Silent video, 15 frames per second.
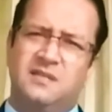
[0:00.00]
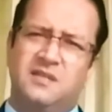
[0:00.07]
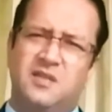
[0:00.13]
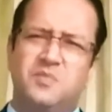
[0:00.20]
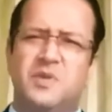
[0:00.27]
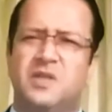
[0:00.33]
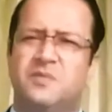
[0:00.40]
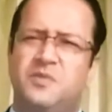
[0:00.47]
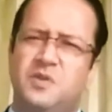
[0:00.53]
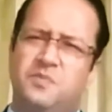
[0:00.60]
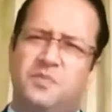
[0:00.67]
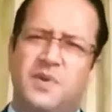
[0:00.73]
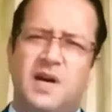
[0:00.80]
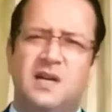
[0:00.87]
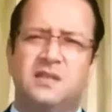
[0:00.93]
कि मैंने अपनी
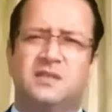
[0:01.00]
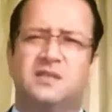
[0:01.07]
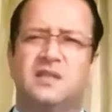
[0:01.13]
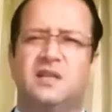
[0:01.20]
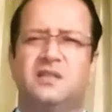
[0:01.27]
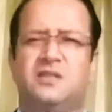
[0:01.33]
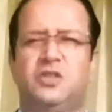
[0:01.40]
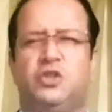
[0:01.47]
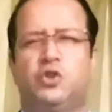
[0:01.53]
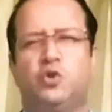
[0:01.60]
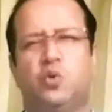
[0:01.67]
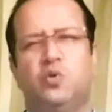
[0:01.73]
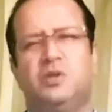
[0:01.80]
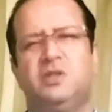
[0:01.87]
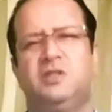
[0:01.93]
पांच साल की
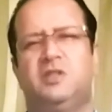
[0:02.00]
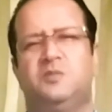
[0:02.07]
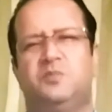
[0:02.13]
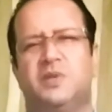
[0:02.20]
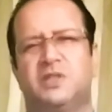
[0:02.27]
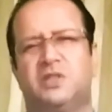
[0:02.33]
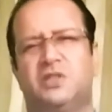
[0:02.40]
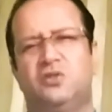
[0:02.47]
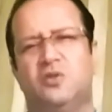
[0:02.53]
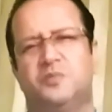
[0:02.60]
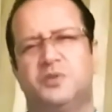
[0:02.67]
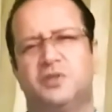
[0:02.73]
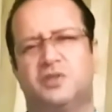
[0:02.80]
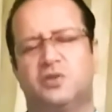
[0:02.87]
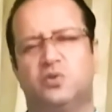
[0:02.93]
छोटी सी बच्ची को
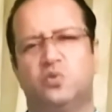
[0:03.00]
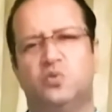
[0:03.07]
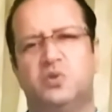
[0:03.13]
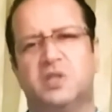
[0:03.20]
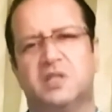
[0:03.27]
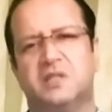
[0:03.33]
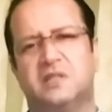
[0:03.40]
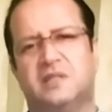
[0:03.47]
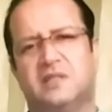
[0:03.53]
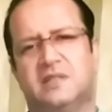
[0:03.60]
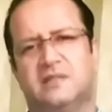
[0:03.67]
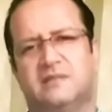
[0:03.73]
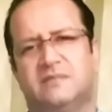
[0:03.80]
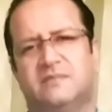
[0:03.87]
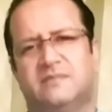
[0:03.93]
अपने से दूर जाने
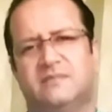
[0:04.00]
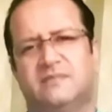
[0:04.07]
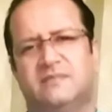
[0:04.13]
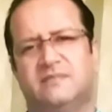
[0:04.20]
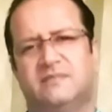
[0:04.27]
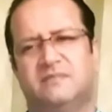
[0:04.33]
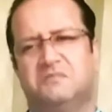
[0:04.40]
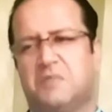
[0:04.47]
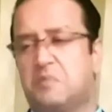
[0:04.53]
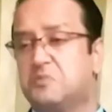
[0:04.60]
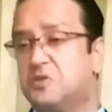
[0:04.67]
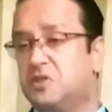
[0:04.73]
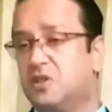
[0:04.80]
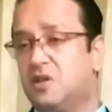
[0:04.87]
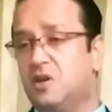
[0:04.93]
दिया
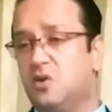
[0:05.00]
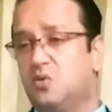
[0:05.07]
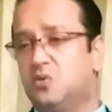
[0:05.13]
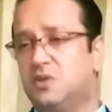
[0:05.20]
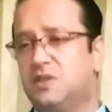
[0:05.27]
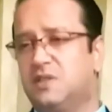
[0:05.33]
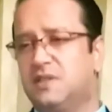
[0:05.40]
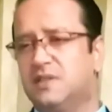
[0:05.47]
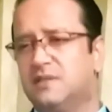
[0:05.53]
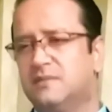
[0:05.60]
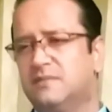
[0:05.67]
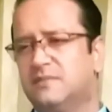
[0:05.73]
अपने से अलग होने दिया